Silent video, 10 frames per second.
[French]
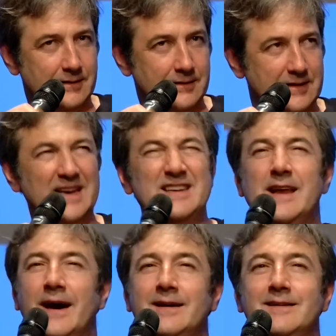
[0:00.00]
Date
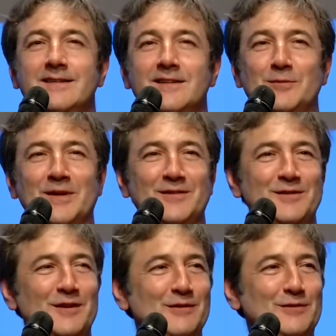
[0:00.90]
Night. Je ne sais pas si
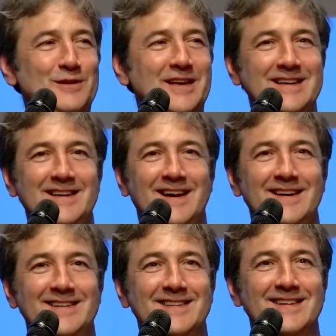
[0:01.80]
vous avez vu Date
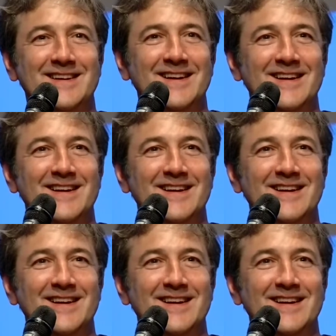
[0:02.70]
Night.